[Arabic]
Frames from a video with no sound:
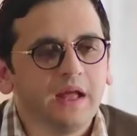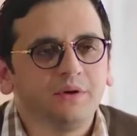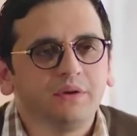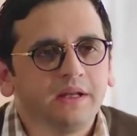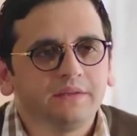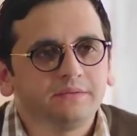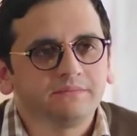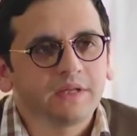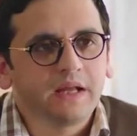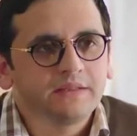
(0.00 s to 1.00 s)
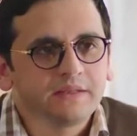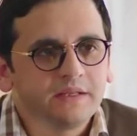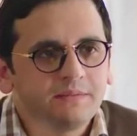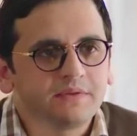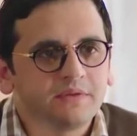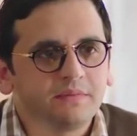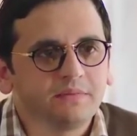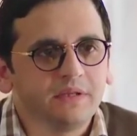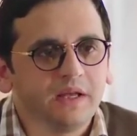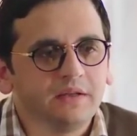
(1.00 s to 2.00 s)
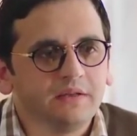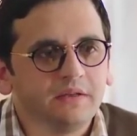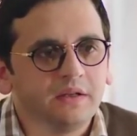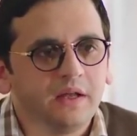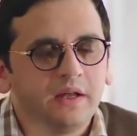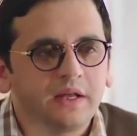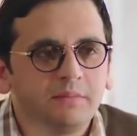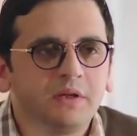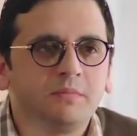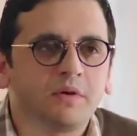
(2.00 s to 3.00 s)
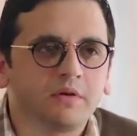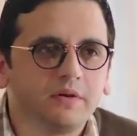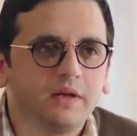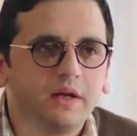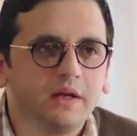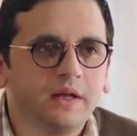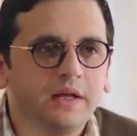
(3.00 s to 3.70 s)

ايوه يعني عايزه ايه بالظبط يعني اجيب لك مراجع